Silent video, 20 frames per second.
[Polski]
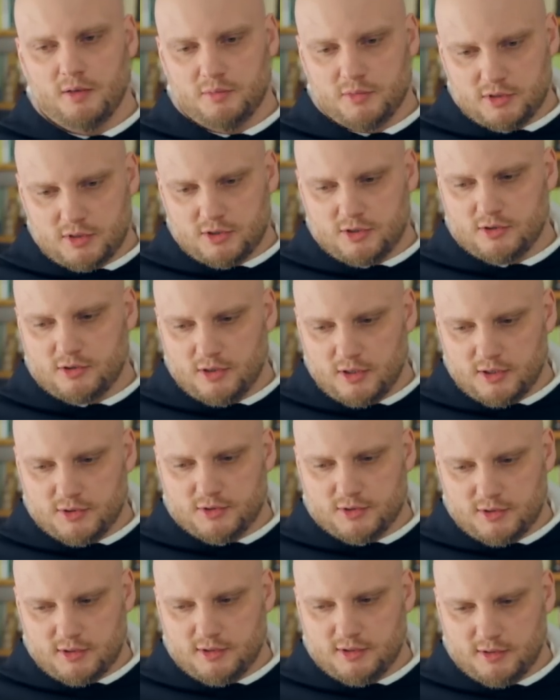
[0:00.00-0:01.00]
Myślę, że to
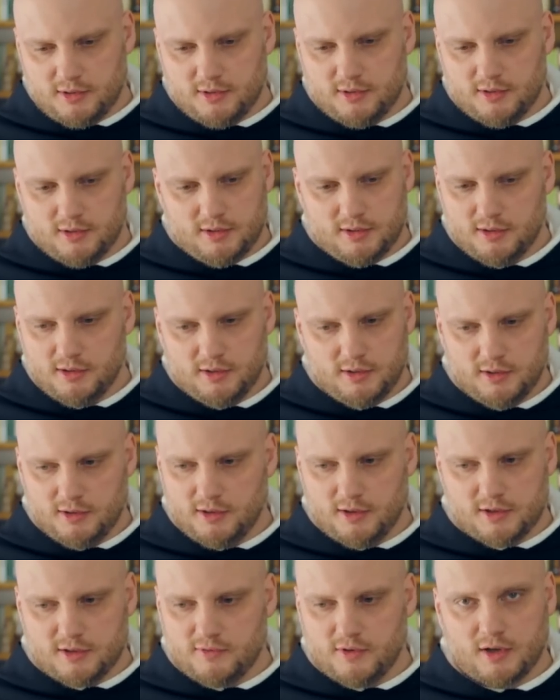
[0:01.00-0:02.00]
jest y,
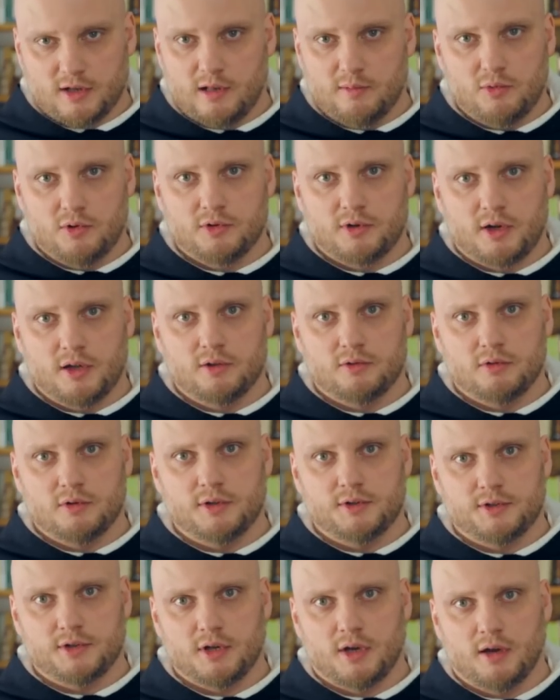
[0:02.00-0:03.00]
niezwykle mądra
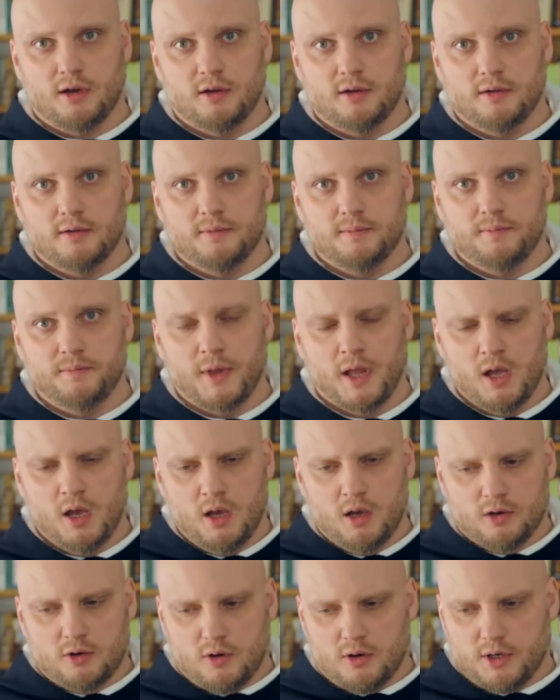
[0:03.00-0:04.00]
intuicja.
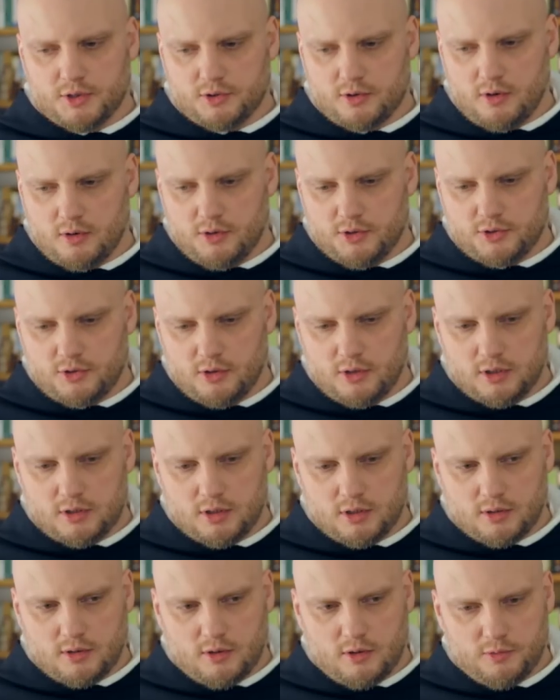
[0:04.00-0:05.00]
Kochać kogoś to nie
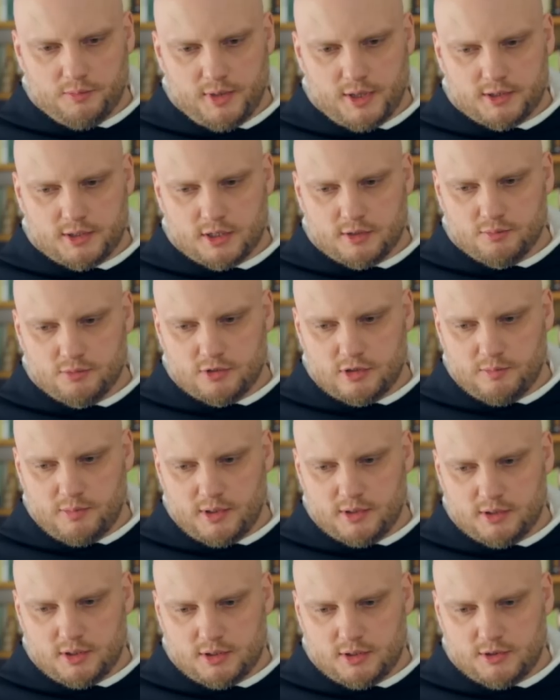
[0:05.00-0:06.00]
tylko obiecać mu, że
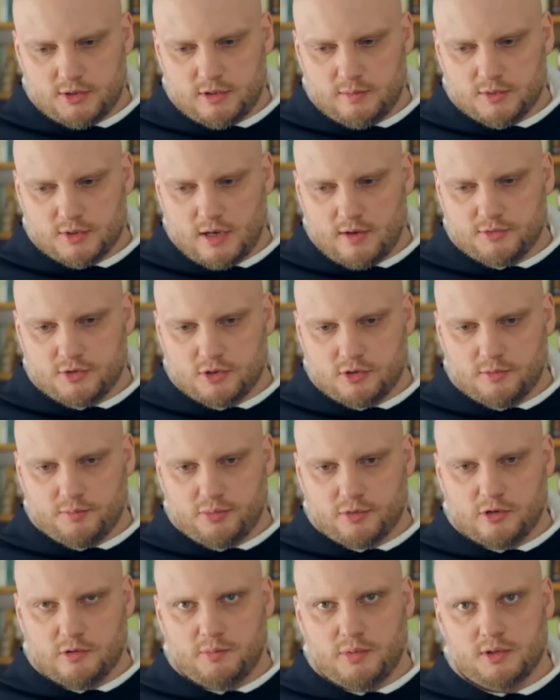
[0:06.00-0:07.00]
będzie się z nim zawsze,
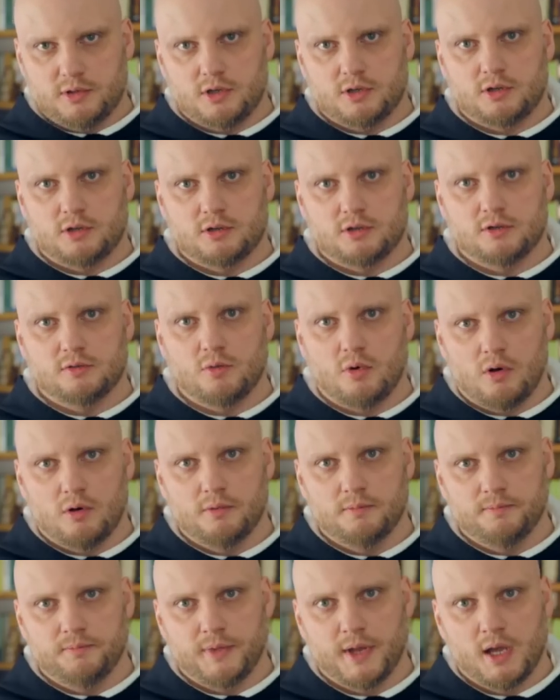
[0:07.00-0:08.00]
dopóki będzie się żyło,
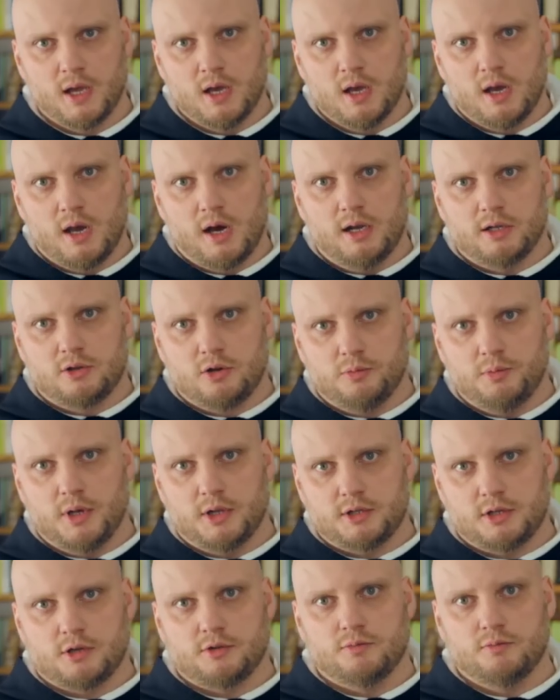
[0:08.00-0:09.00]
ale to
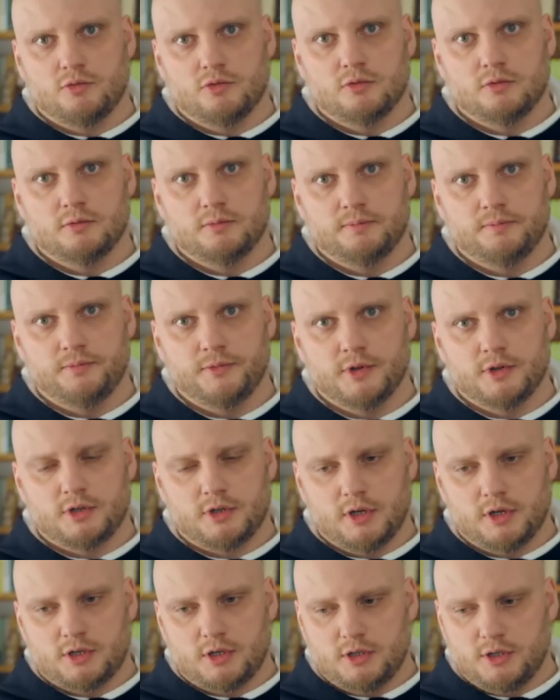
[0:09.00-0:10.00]
obiecać mu,
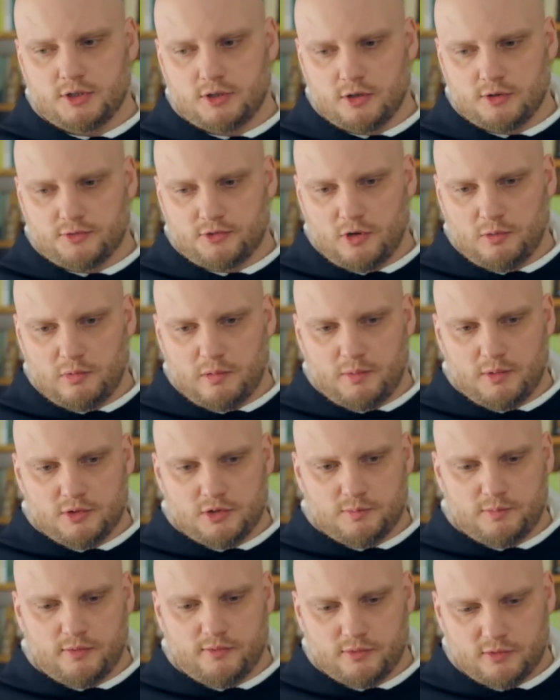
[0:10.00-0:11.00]
że jeżeli coś w tobie
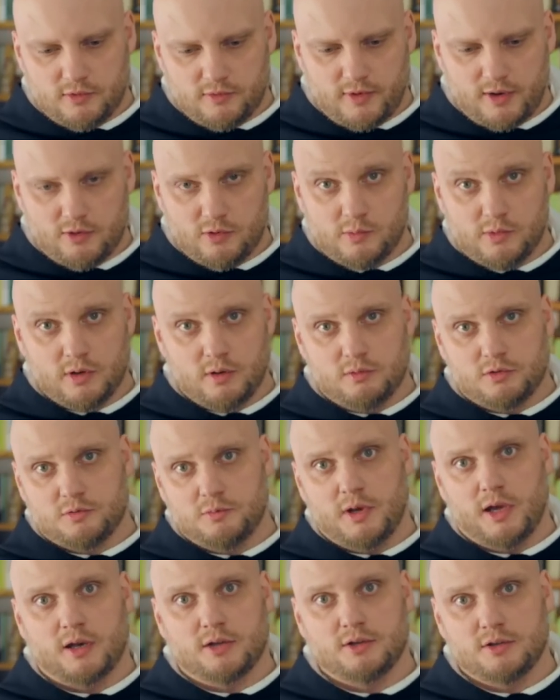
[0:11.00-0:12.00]
będzie powodowało moją
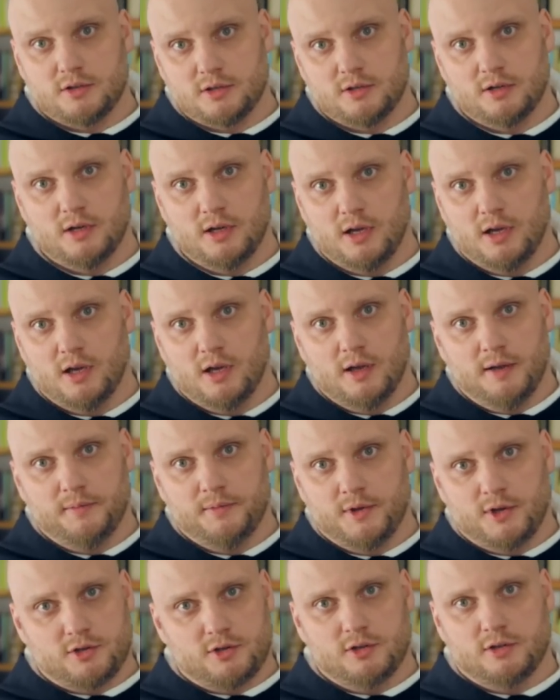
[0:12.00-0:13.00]
śmierć,
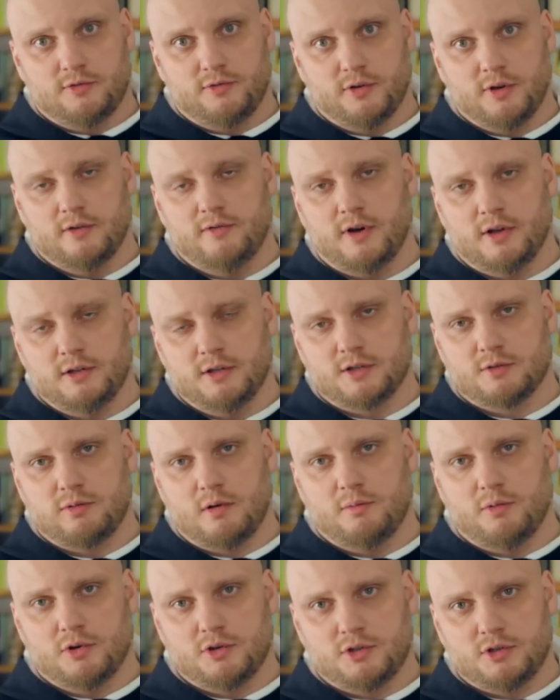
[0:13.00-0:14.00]
jeżeli twoje wady,
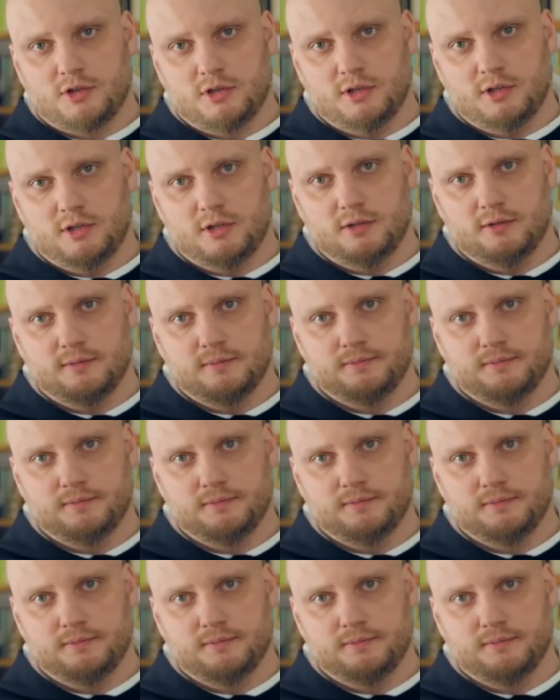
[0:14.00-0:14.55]
słabości,